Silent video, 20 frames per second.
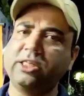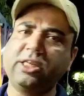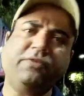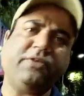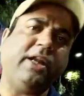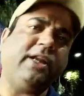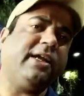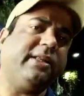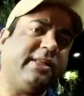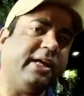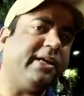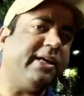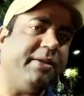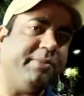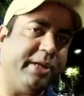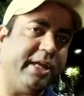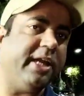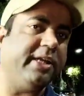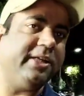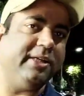सिर्फ कलकत्ता की
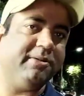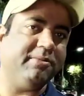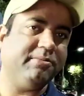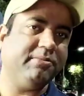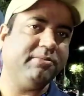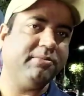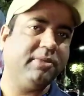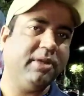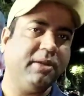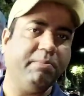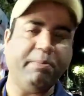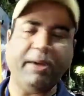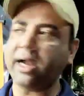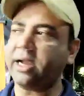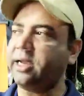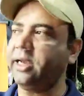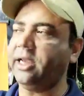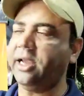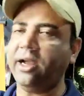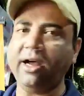यहाँ बिरयानी है
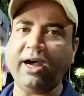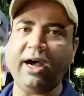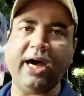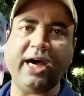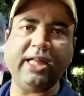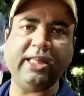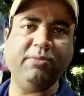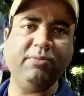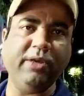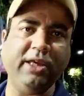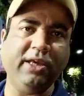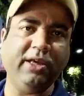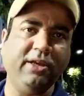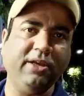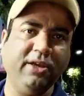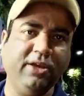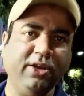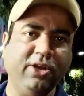बाकी यहाँ आदमी